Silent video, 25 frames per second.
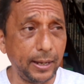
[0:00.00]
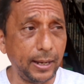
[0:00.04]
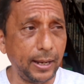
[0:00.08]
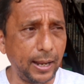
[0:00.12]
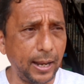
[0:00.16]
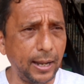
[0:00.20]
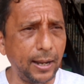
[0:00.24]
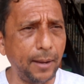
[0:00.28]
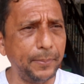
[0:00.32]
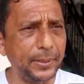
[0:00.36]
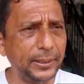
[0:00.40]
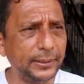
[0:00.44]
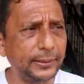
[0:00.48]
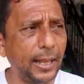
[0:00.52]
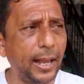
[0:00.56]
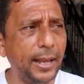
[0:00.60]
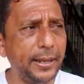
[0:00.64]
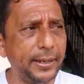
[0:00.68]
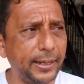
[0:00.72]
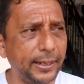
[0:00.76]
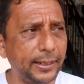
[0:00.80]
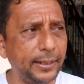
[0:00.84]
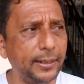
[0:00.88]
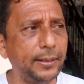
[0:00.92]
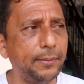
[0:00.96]
eh, a la mitad
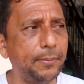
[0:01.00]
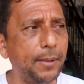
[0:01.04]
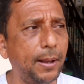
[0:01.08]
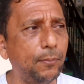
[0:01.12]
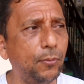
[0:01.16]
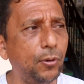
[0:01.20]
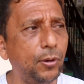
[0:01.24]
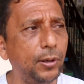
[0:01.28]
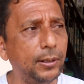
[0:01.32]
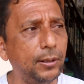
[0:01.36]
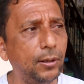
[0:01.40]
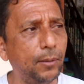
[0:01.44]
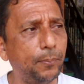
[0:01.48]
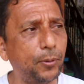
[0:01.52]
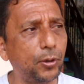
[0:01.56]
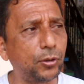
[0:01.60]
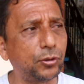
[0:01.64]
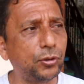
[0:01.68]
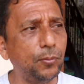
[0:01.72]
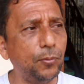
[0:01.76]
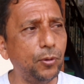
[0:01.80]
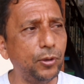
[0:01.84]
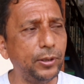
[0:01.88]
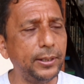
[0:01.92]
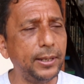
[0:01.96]
y, vamos en los
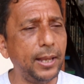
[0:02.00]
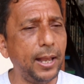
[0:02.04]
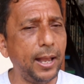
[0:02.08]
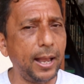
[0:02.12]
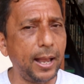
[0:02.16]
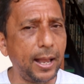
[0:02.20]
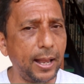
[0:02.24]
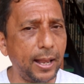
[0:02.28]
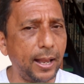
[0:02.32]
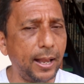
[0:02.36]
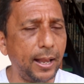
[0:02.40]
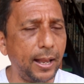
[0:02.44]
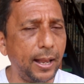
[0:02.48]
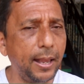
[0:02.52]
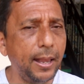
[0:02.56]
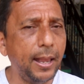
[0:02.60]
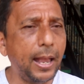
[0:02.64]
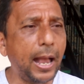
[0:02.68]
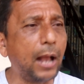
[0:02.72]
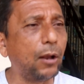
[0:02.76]
próximos días a,